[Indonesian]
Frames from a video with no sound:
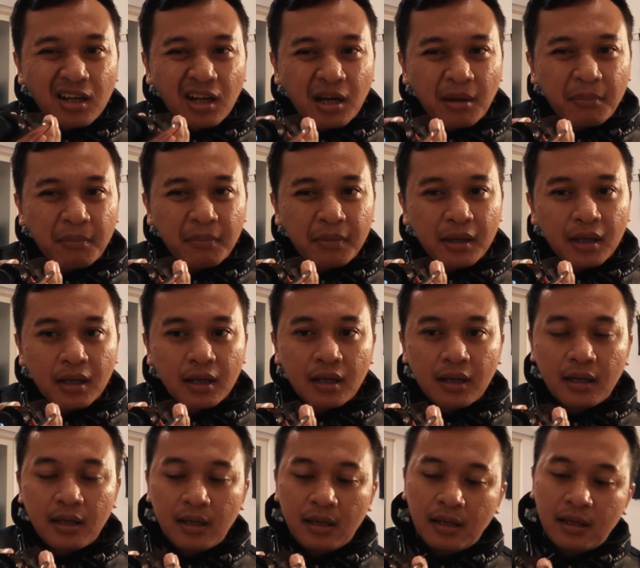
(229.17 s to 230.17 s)
apa
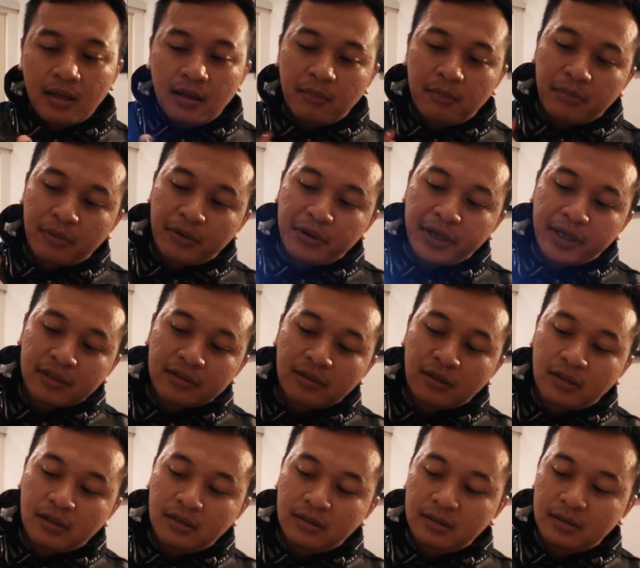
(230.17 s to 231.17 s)

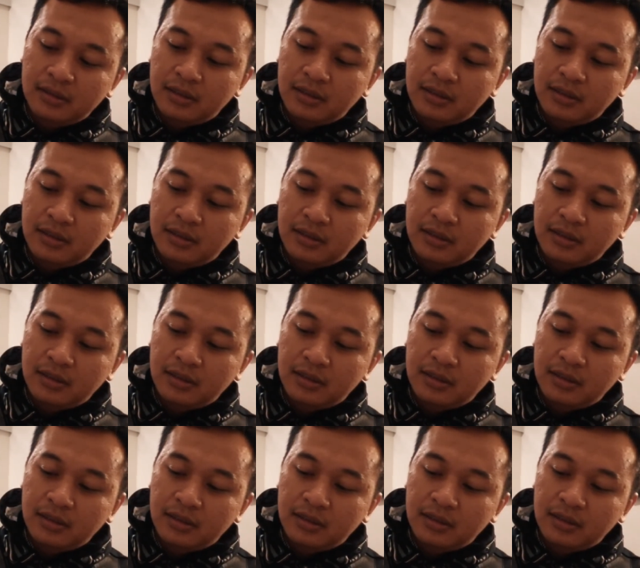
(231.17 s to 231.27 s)
proyektor